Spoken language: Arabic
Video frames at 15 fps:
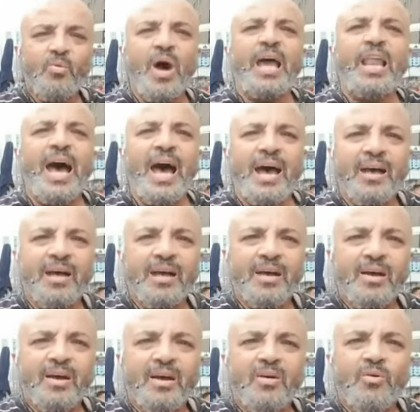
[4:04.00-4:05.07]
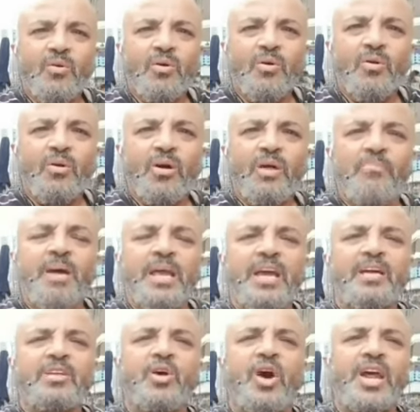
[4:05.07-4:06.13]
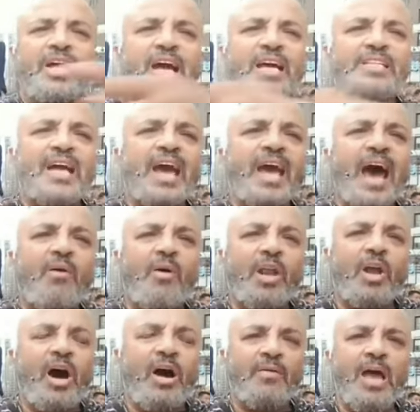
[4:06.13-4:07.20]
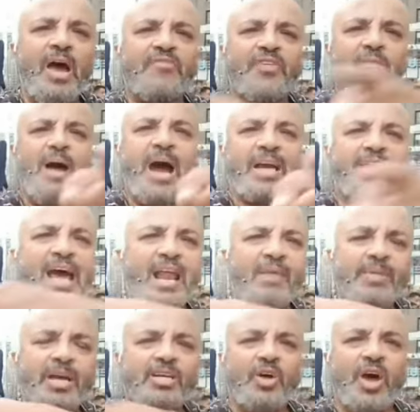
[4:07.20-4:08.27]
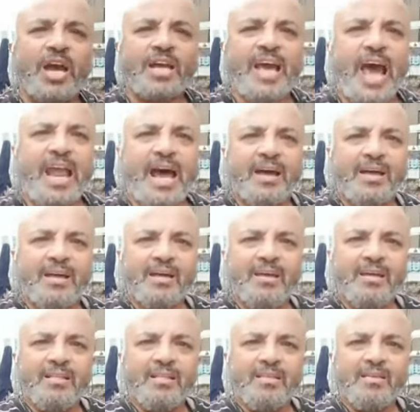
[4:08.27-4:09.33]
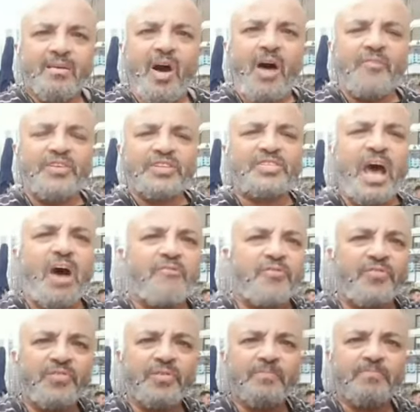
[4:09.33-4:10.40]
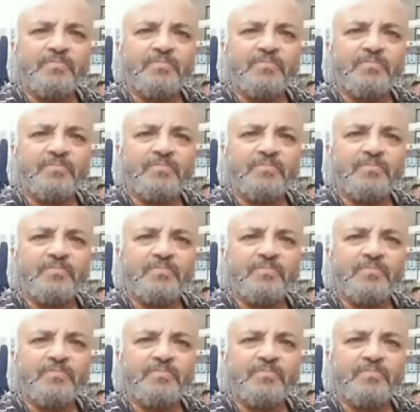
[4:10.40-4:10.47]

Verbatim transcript: ولا لما يجي دورك يا خاول اهو اقفل المايك يلا لما يجي دورك يلا اقف الصف